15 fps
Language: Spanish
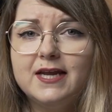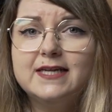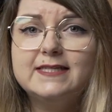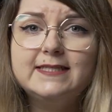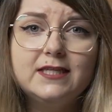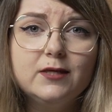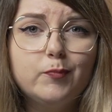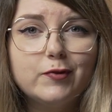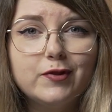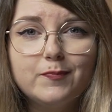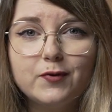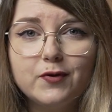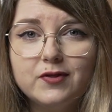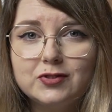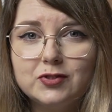En este tipo de
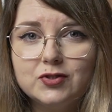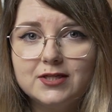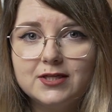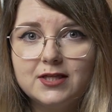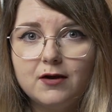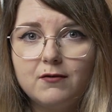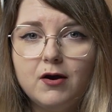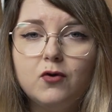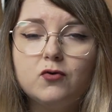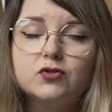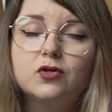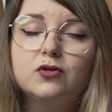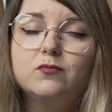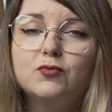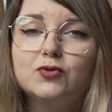procesos de trabajo
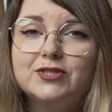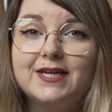solemos